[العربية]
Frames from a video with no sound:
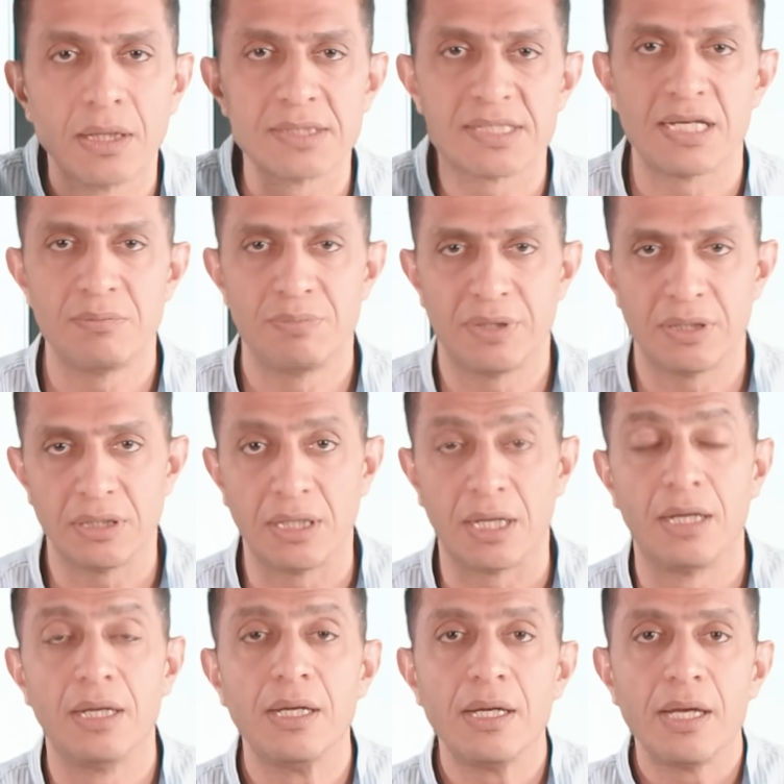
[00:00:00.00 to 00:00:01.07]

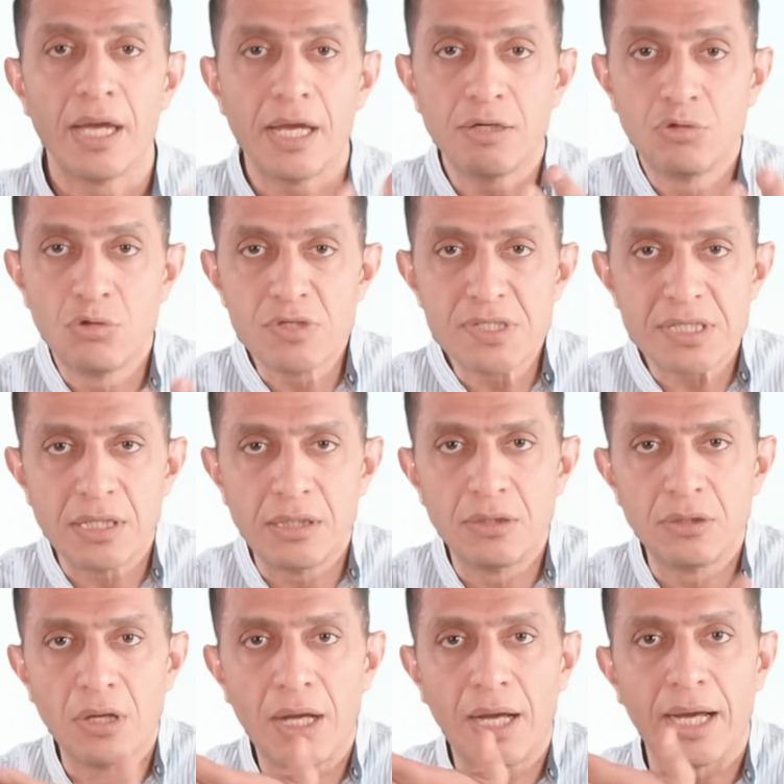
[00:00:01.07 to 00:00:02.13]
سيبيريا الجزء اللي
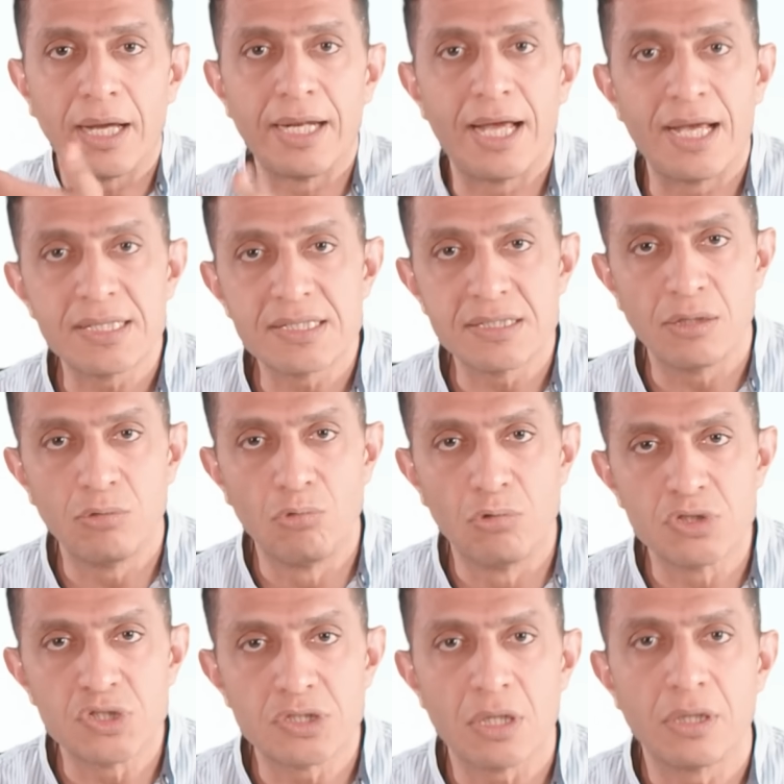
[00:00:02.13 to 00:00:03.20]
راح على اسيا
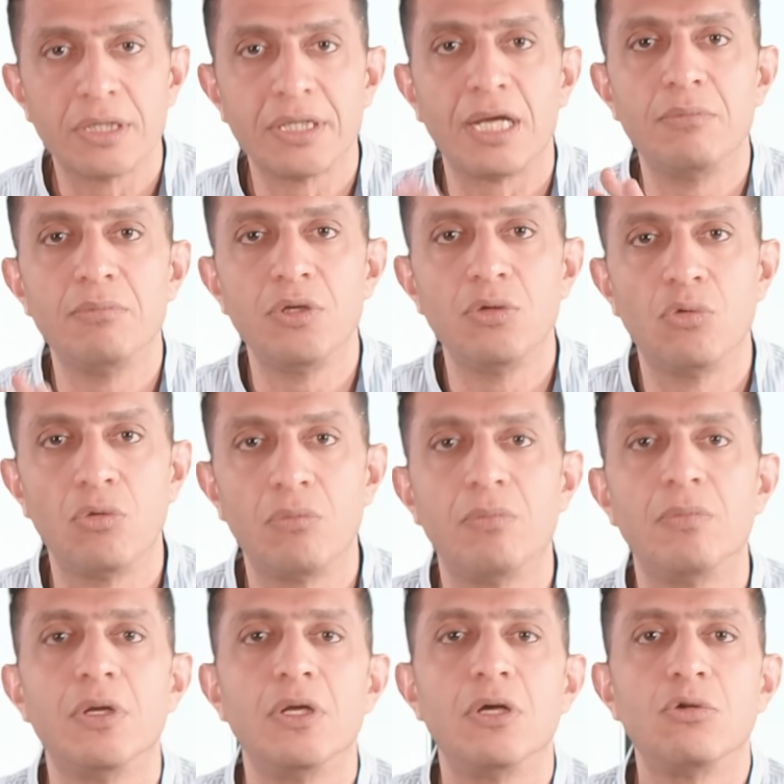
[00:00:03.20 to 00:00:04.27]
الوسطى كان
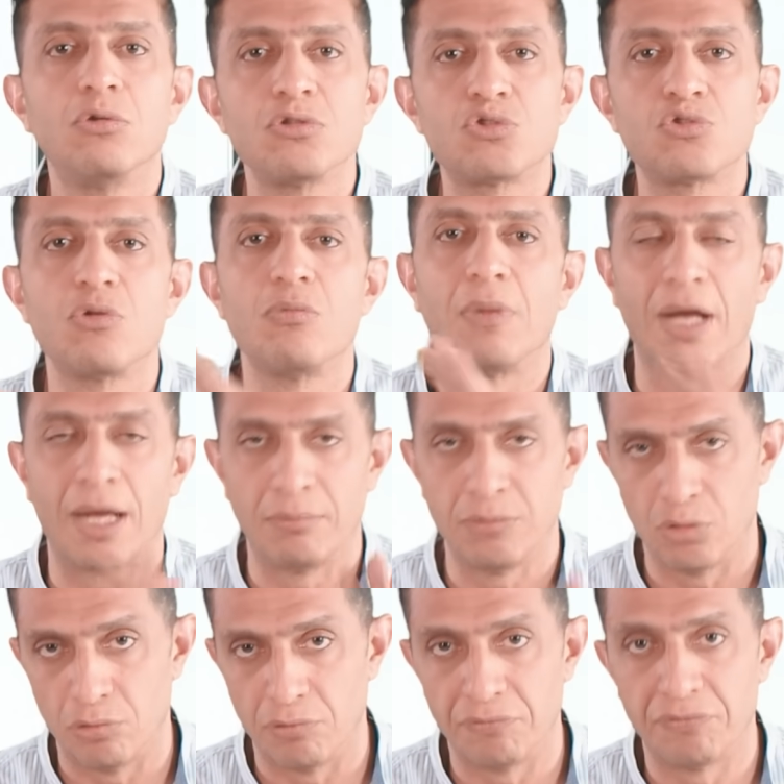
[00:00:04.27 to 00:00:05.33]
منهم رستم
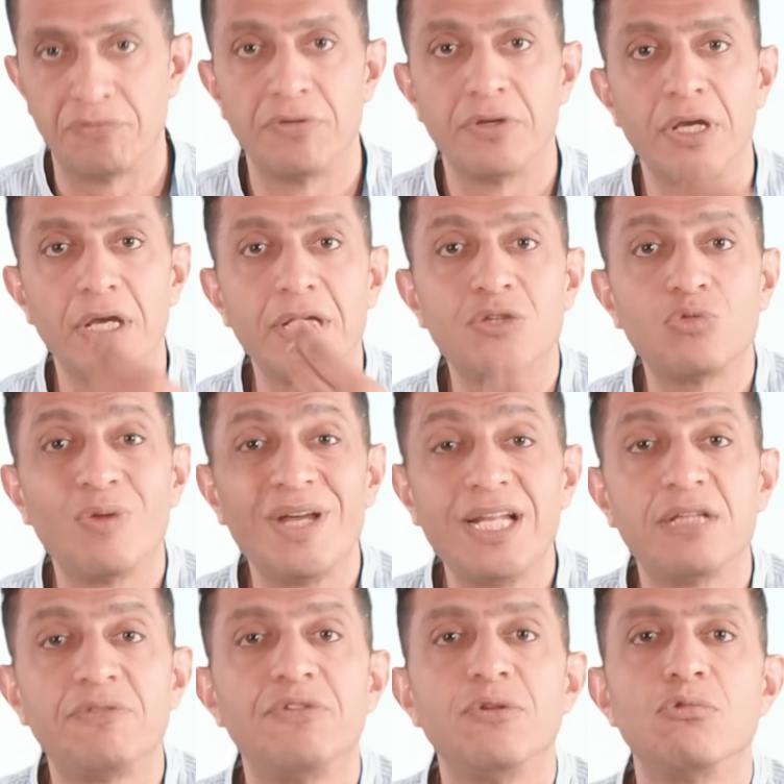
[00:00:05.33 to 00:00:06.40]
عميروف
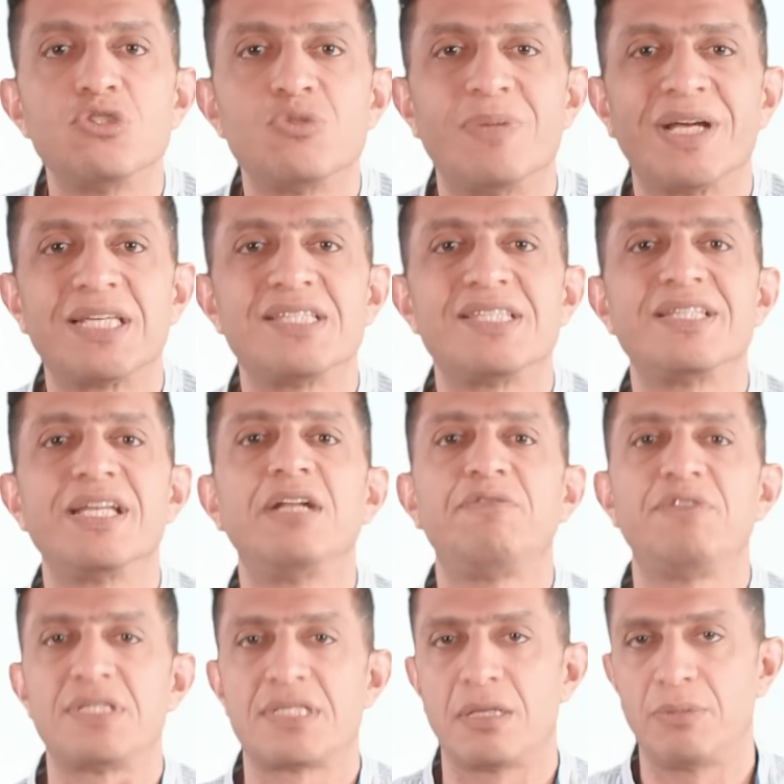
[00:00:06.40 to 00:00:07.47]
اتولد في اوزبكستان
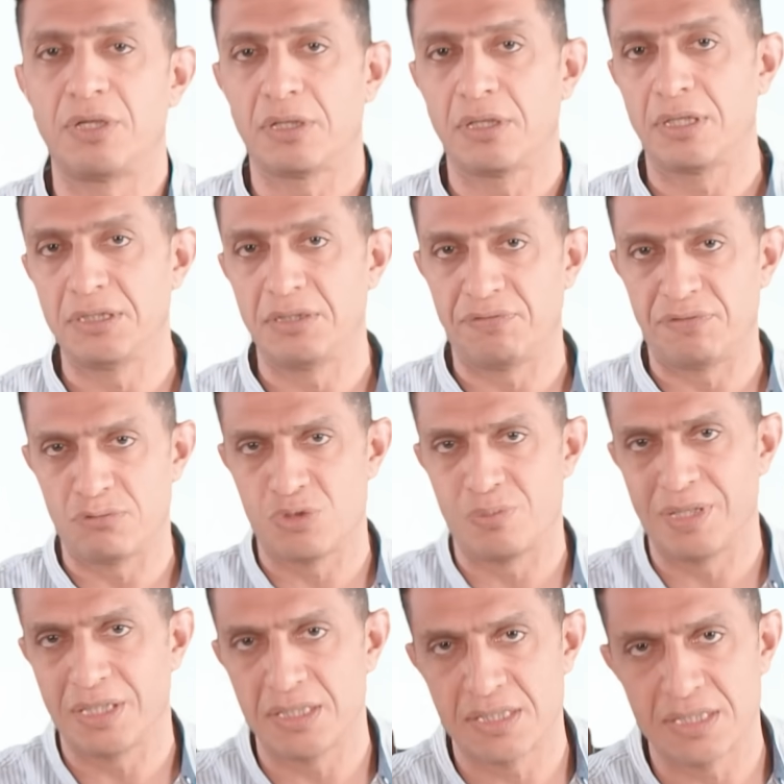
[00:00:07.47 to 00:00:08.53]
في سمرقند في
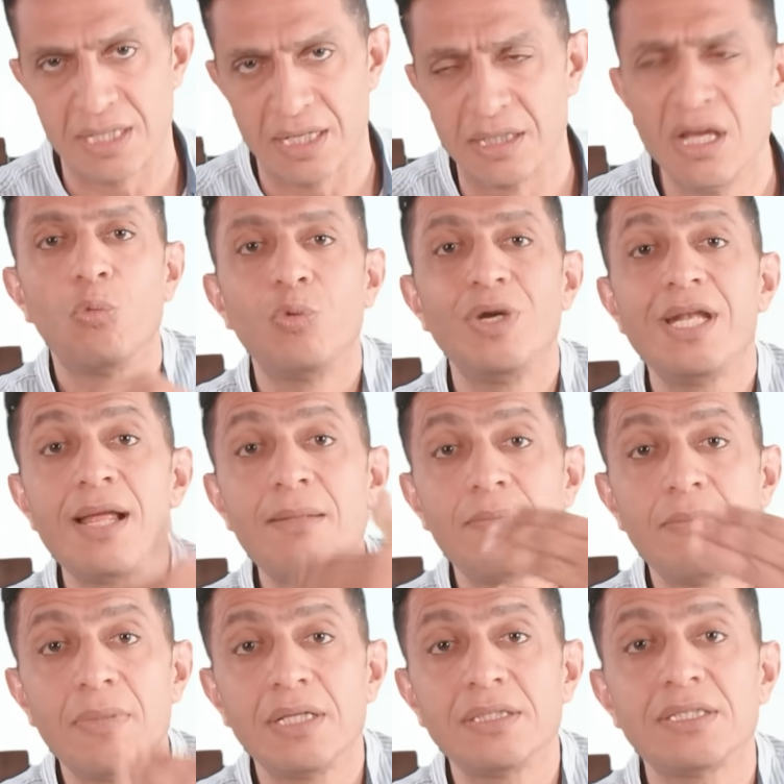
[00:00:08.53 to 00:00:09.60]
اوزبكستان
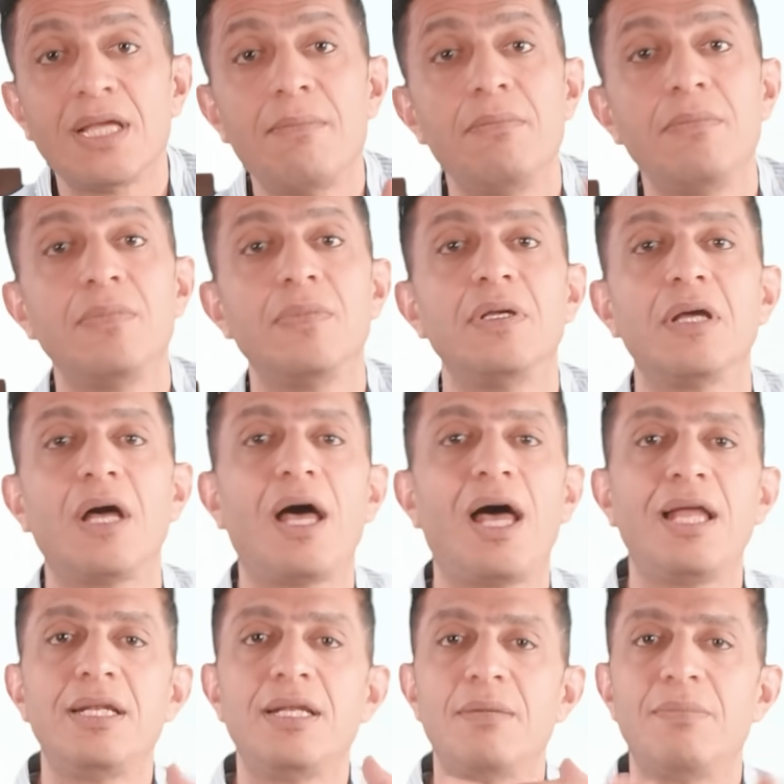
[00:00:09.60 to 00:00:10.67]
ولما تم
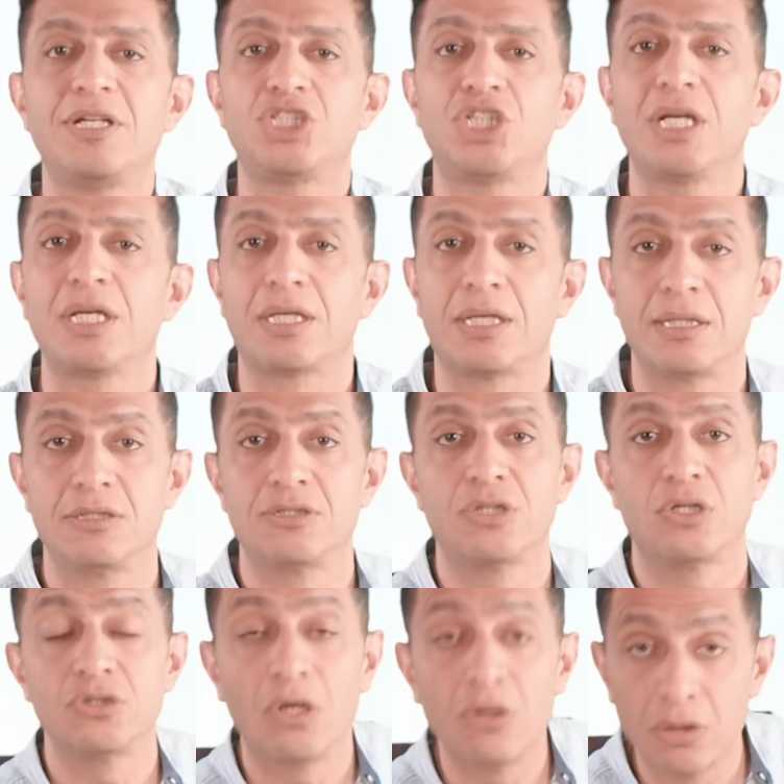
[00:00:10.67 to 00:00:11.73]
حل مشاكل
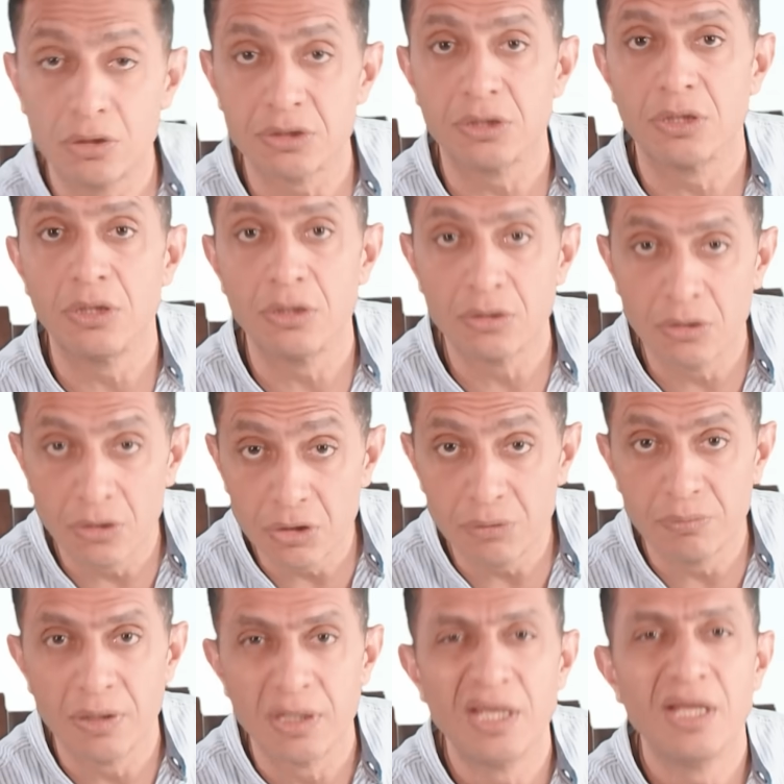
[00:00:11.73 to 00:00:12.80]
تتار
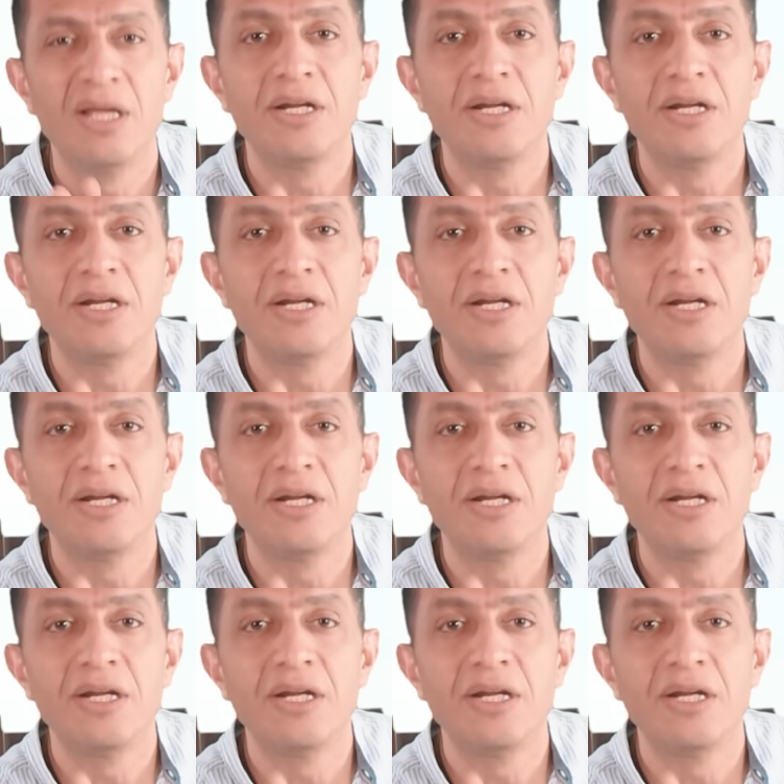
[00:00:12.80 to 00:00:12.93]
القرم